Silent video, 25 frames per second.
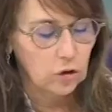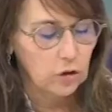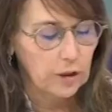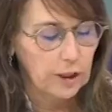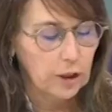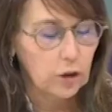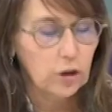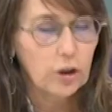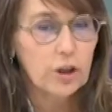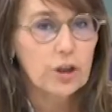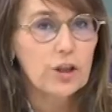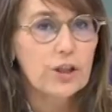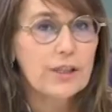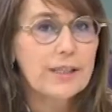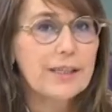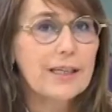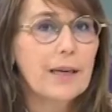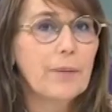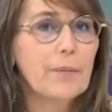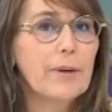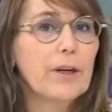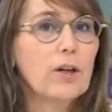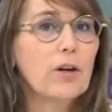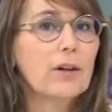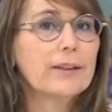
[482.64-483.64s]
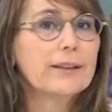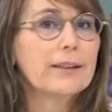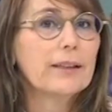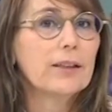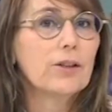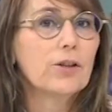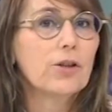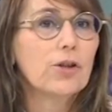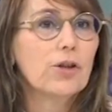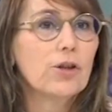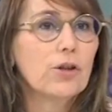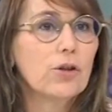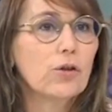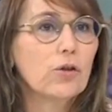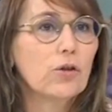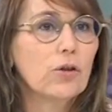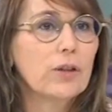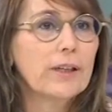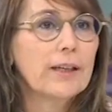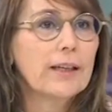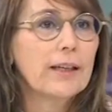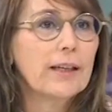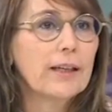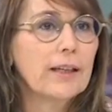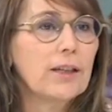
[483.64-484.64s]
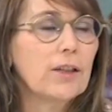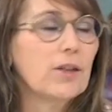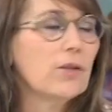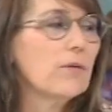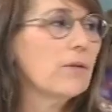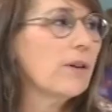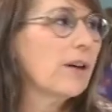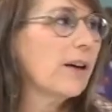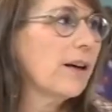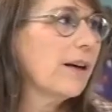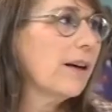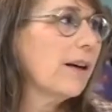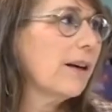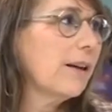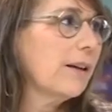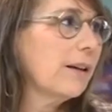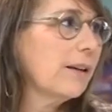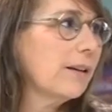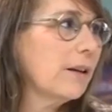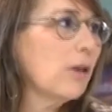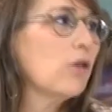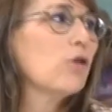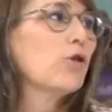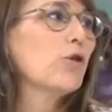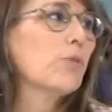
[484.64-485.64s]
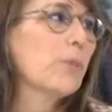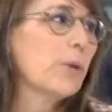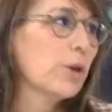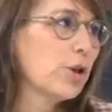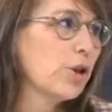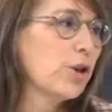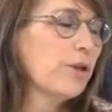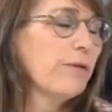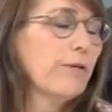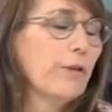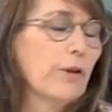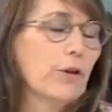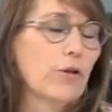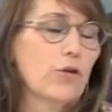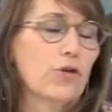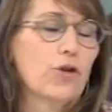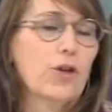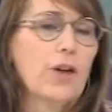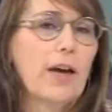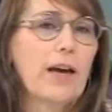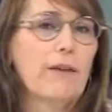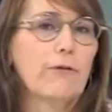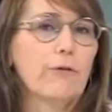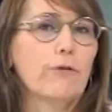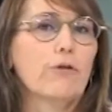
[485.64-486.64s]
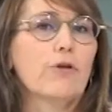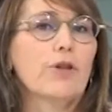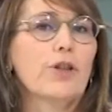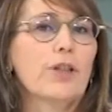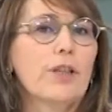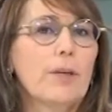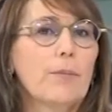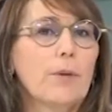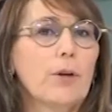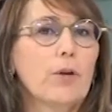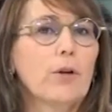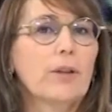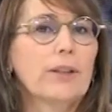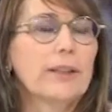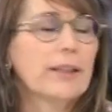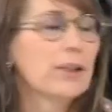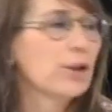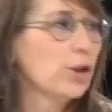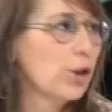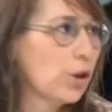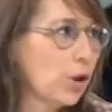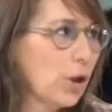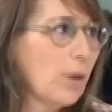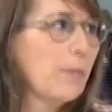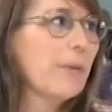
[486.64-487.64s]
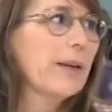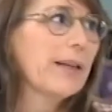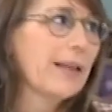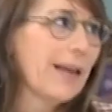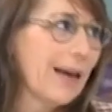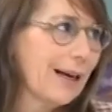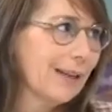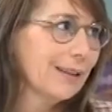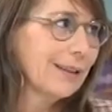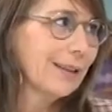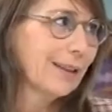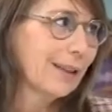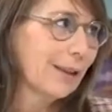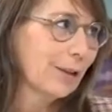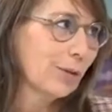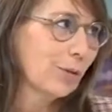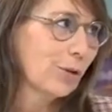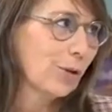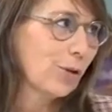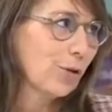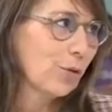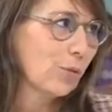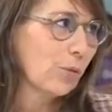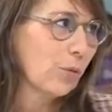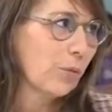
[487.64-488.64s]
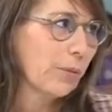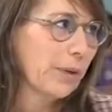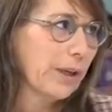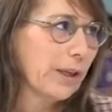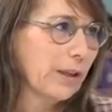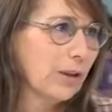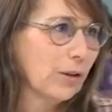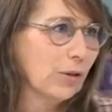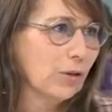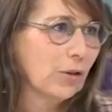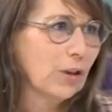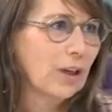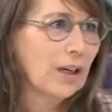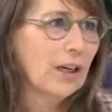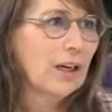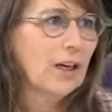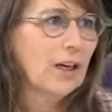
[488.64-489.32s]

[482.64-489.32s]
non credo che ci sia meno attenzione in, eh, nello specifico, cioè forse meno attenzione mediatica in questo momento,